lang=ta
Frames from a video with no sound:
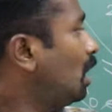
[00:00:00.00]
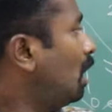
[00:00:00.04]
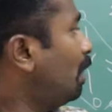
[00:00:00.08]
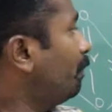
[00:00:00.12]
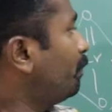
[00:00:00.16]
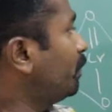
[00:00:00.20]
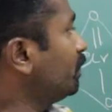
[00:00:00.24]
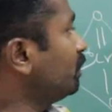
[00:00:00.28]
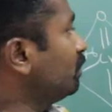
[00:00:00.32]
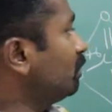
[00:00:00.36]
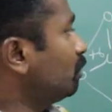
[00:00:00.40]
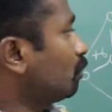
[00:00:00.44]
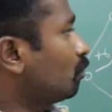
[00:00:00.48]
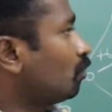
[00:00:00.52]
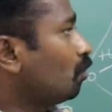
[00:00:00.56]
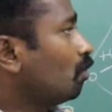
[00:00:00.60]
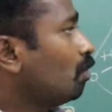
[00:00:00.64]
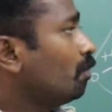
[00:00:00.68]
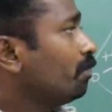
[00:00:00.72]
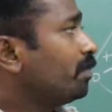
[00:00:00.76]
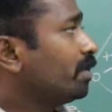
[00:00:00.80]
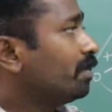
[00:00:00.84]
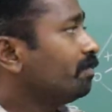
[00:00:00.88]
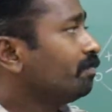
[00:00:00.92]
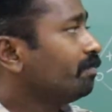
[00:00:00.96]
அப்போ இதில்
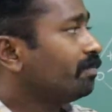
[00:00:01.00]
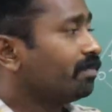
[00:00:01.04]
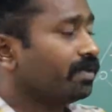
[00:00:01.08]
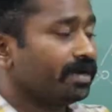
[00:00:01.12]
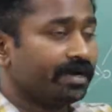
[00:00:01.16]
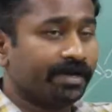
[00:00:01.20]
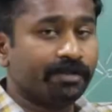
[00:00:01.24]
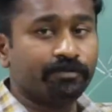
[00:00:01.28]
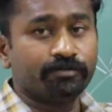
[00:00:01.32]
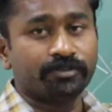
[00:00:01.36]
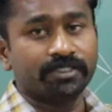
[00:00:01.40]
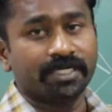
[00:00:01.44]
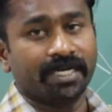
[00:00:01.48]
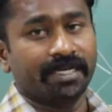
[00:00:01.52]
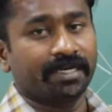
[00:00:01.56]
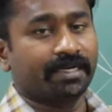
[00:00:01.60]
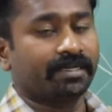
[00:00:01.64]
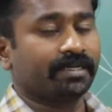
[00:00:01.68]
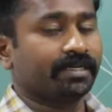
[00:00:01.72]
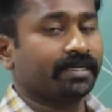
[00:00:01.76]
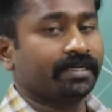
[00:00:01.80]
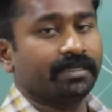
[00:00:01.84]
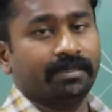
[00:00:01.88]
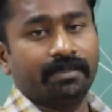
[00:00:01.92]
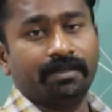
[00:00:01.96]
குரோமியம் ரெடியூஸ்
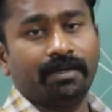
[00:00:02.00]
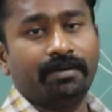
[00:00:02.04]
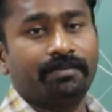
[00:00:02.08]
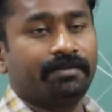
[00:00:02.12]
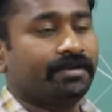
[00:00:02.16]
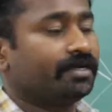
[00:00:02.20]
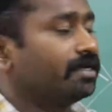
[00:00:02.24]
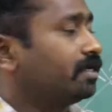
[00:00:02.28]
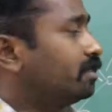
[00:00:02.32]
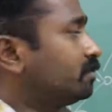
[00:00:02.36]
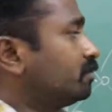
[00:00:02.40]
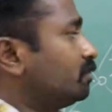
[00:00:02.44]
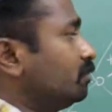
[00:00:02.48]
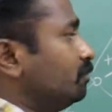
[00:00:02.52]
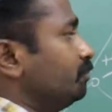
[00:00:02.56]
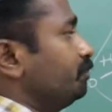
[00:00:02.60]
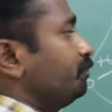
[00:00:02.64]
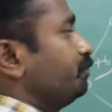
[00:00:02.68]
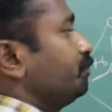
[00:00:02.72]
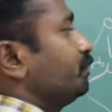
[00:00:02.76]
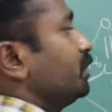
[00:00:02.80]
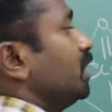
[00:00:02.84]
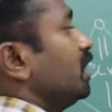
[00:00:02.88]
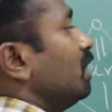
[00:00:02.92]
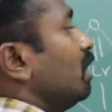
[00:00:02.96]
ஆகிருக்கு அப்படின்னு அர்த்தம்
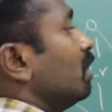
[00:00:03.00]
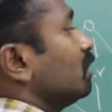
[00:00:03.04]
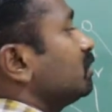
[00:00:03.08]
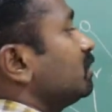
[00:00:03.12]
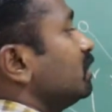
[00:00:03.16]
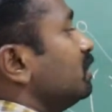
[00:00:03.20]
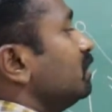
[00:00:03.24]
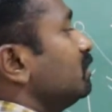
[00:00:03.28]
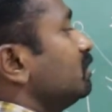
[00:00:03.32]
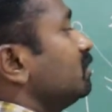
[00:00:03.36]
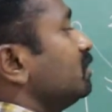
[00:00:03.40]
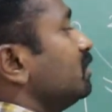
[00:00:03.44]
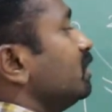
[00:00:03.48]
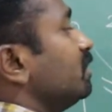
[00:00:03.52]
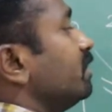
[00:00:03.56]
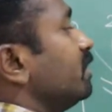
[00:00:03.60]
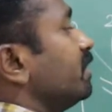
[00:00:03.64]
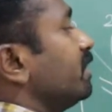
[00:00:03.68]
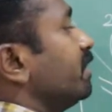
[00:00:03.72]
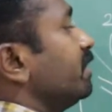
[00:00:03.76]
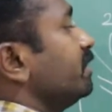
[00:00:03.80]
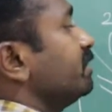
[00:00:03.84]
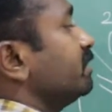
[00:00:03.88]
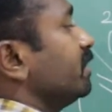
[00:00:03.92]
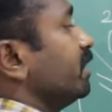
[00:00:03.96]
ஏன்னா ஆக்சிடேஷன் ஸ்டேட்
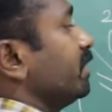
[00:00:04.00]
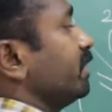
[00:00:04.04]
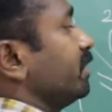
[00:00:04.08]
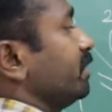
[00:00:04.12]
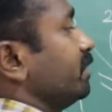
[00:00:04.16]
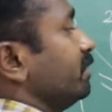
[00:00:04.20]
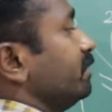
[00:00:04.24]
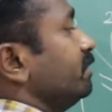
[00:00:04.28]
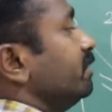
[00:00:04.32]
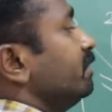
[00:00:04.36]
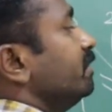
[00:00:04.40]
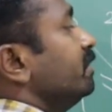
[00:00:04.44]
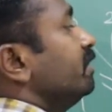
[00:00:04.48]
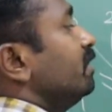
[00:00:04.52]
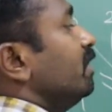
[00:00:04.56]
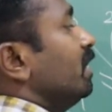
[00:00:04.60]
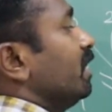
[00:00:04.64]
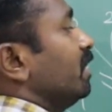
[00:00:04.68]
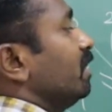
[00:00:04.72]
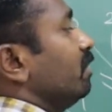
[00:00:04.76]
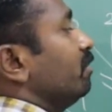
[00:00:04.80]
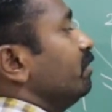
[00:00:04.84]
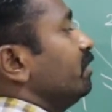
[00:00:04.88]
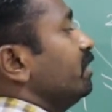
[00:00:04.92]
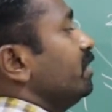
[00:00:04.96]
டிக்ரீஸ் ஆகிருக்கு
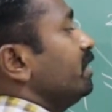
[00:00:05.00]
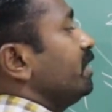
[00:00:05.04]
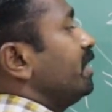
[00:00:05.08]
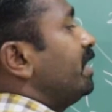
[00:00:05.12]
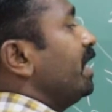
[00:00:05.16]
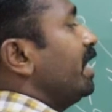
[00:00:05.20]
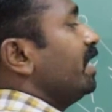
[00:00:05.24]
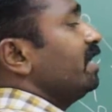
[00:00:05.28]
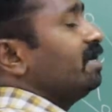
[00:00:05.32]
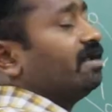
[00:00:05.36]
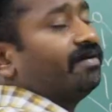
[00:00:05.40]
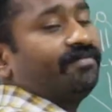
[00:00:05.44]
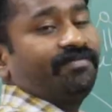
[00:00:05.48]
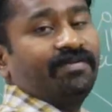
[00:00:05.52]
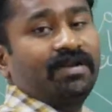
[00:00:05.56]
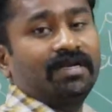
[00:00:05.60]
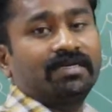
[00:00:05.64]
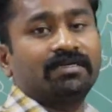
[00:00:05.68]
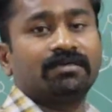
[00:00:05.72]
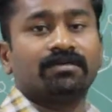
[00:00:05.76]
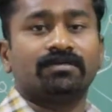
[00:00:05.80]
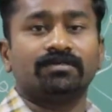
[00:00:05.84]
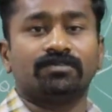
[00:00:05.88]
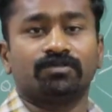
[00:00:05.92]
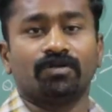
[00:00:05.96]
அதாவது கெயின் ஆஃப்
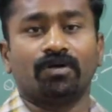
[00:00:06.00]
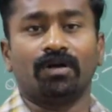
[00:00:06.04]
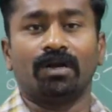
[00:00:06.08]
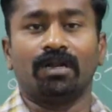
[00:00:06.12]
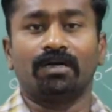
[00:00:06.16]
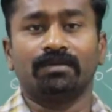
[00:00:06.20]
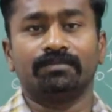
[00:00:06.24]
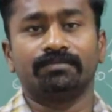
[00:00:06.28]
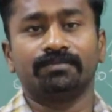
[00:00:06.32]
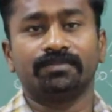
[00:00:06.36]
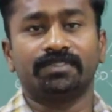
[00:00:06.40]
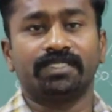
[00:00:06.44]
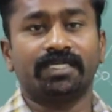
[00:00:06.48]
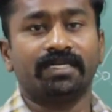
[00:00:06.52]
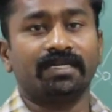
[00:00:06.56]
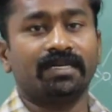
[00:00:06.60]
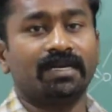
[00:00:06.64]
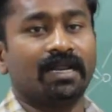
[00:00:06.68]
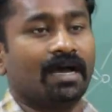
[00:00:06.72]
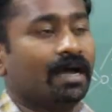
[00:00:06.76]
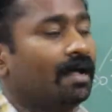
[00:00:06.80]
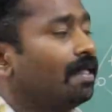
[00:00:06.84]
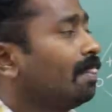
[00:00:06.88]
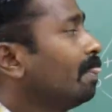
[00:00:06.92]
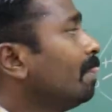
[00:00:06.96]
எலக்ட்ரான் சொல்லலாம்
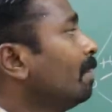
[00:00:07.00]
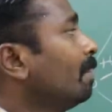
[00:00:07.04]
சரிங்களா